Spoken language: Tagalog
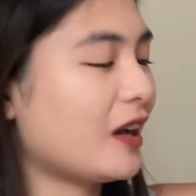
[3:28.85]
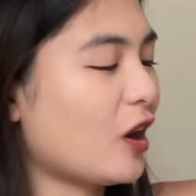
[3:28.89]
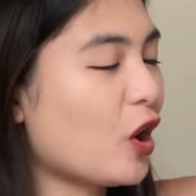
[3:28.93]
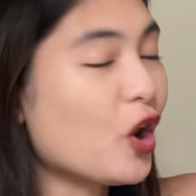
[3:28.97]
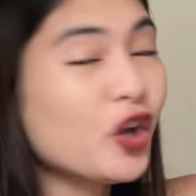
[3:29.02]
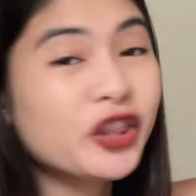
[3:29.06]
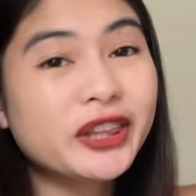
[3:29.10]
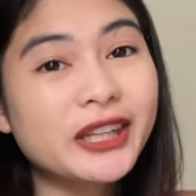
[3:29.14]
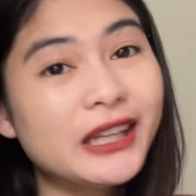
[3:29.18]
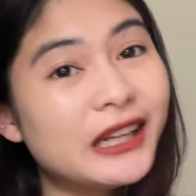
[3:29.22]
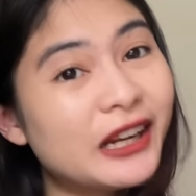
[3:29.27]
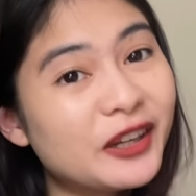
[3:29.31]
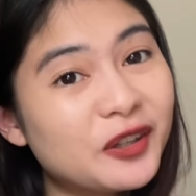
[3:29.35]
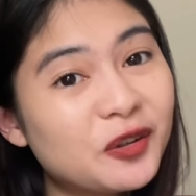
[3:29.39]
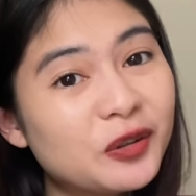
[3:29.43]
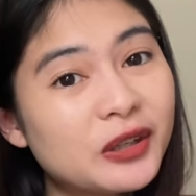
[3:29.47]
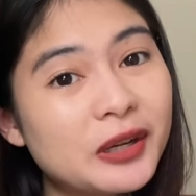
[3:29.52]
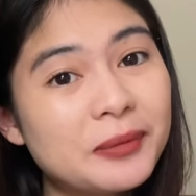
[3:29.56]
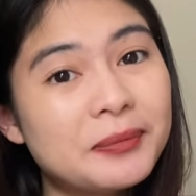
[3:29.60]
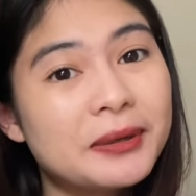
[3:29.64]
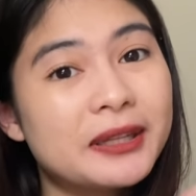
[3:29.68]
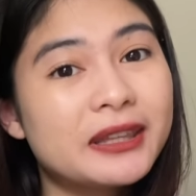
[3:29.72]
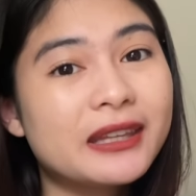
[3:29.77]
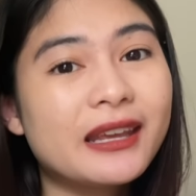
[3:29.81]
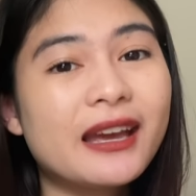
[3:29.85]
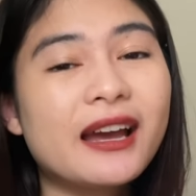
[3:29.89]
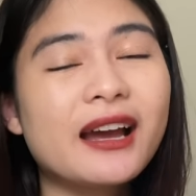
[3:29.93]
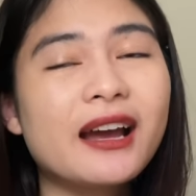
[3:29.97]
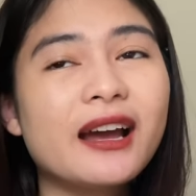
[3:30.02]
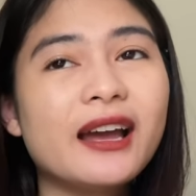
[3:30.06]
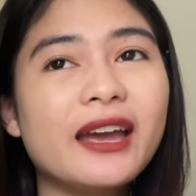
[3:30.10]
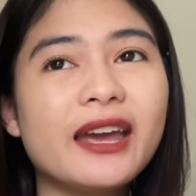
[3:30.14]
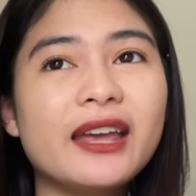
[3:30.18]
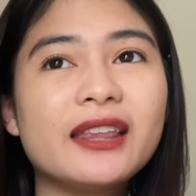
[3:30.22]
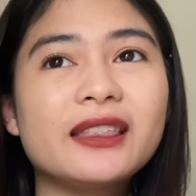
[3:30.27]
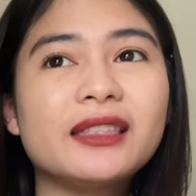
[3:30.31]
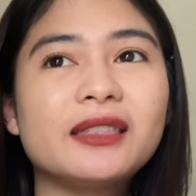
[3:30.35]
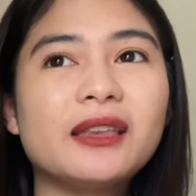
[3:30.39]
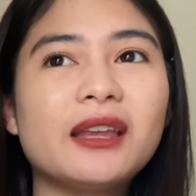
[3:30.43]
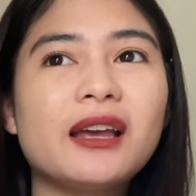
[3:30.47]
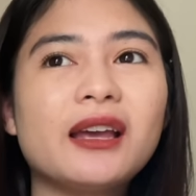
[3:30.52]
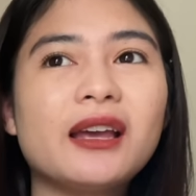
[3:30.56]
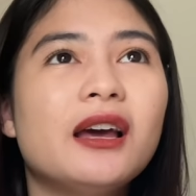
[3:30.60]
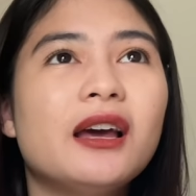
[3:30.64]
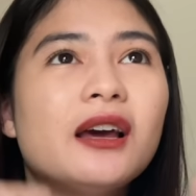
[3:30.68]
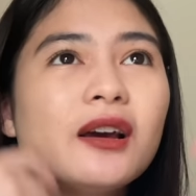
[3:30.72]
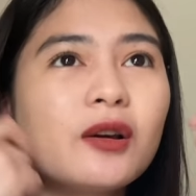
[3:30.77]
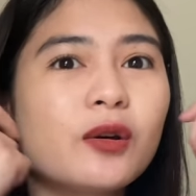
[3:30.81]
Konti lang yung laman niya, and
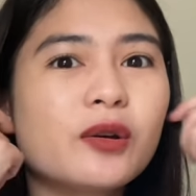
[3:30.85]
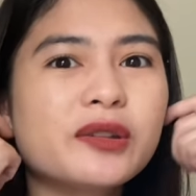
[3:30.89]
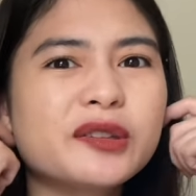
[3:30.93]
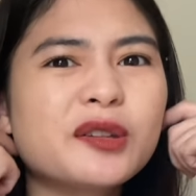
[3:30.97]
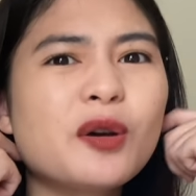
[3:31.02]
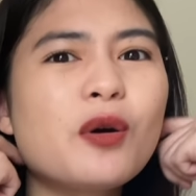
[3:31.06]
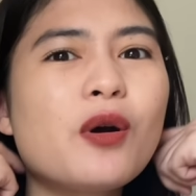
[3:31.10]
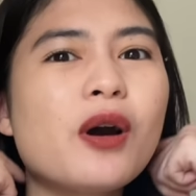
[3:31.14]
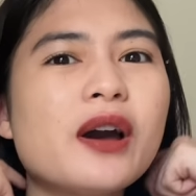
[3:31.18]
gusto ko